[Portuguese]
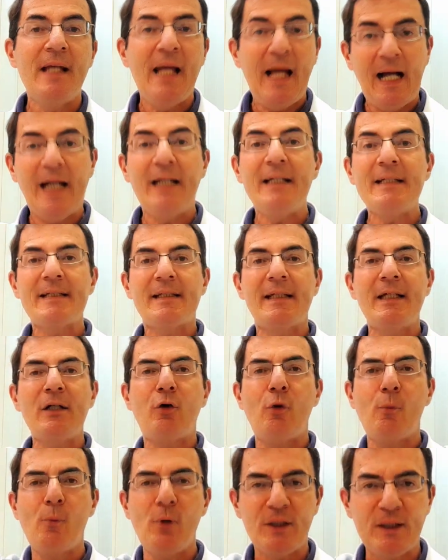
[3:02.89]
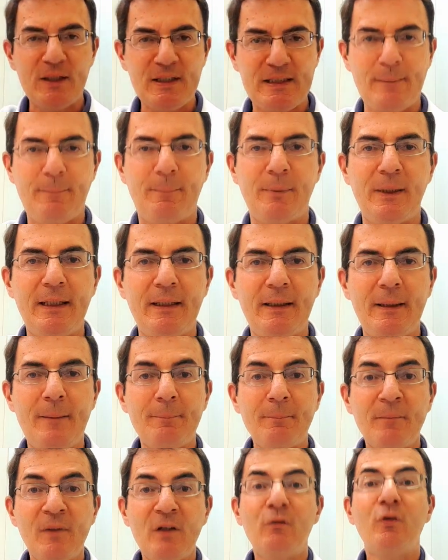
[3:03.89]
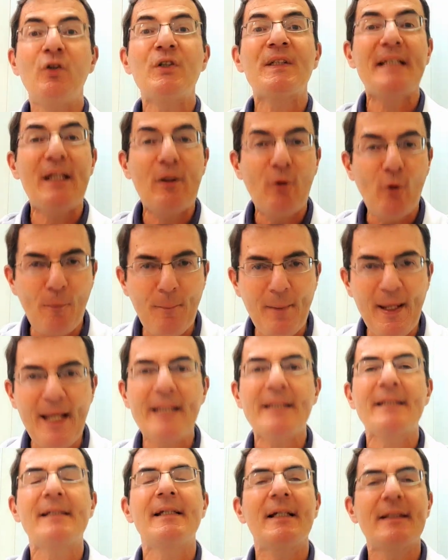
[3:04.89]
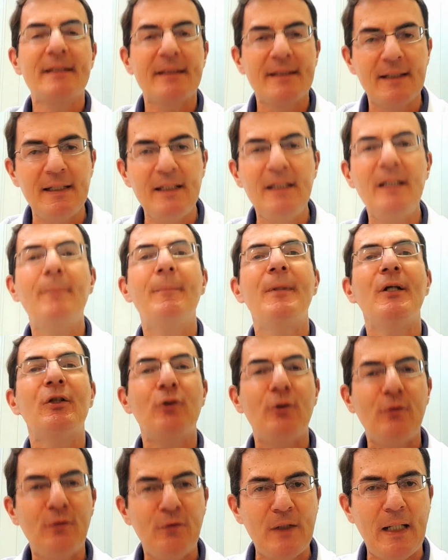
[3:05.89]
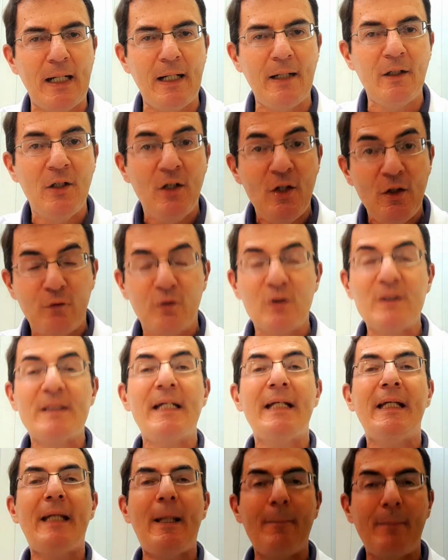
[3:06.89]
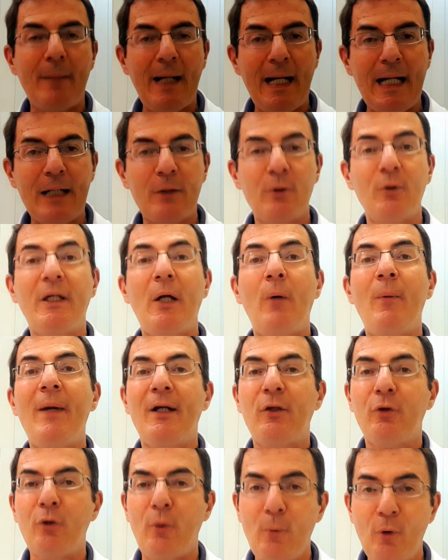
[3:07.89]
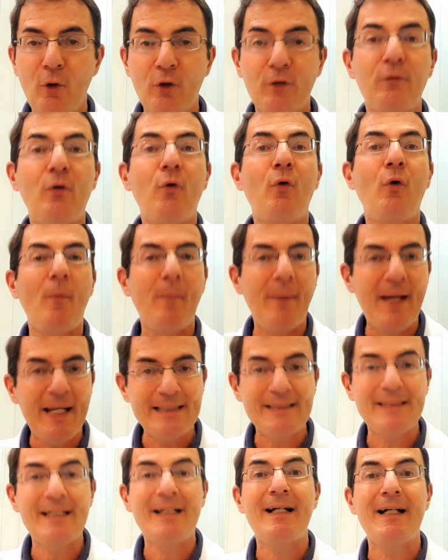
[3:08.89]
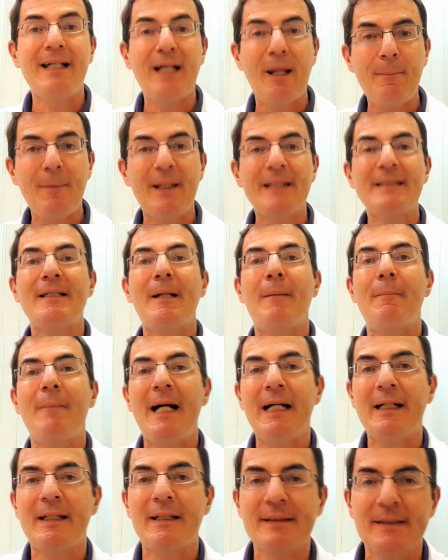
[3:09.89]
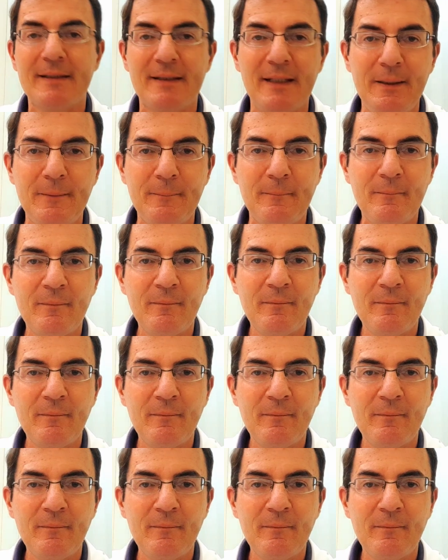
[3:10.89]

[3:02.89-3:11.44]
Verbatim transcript: Aí sim, com muita disciplina, você começa sim a hipertrofiar. Você que é magro, que é o ectomorfo, começa a ganhar massa magra sim.